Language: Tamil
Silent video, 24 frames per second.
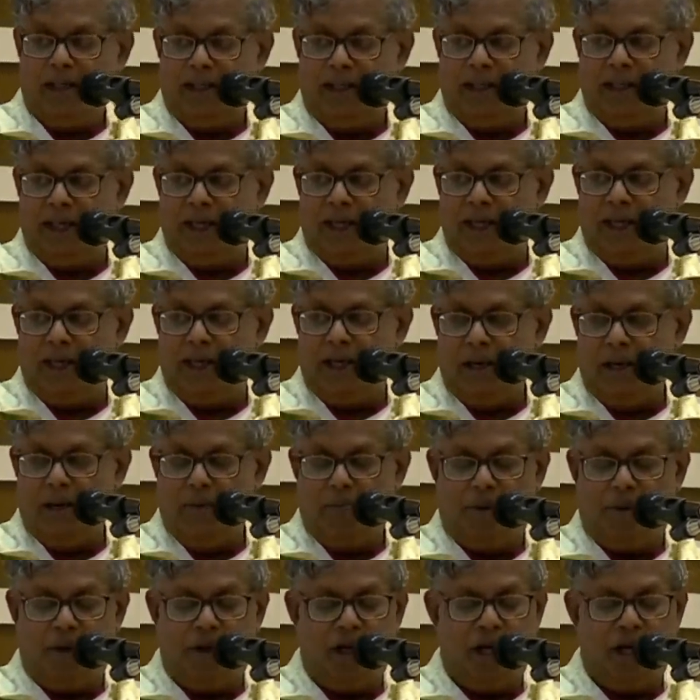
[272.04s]
இந்த
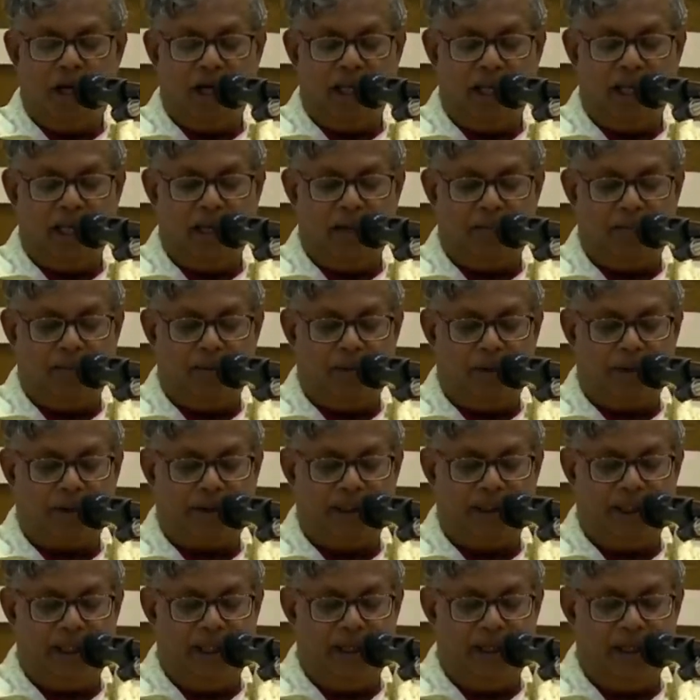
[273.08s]
பொன்னாடியை
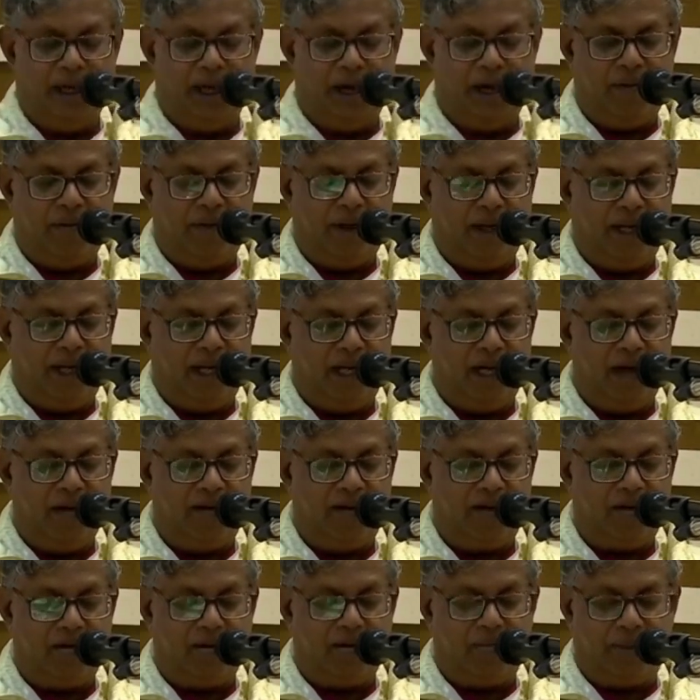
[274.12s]
போர்த்தி அவரை
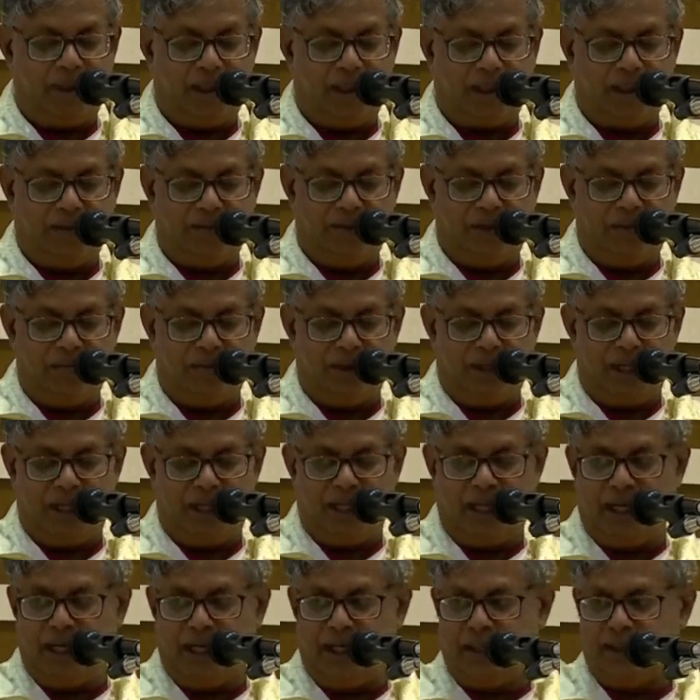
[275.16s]
கௌரவப்படுத்த
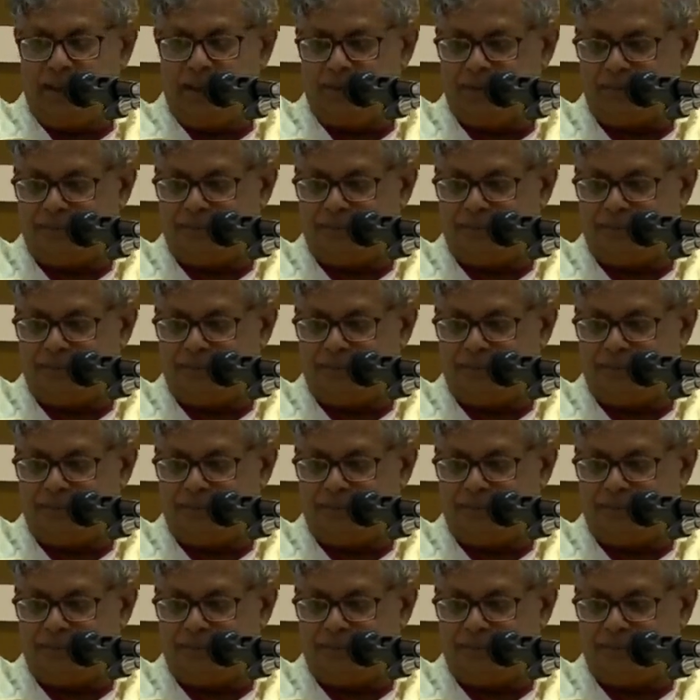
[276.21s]
விரும்புகின்றேன்